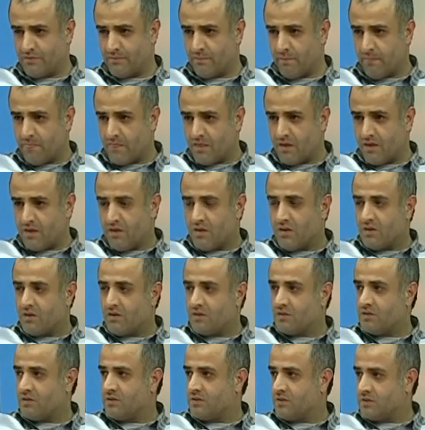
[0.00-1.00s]
Hı hı.
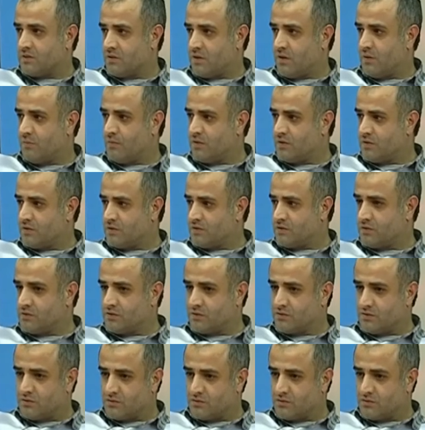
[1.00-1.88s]
Ee, ama e,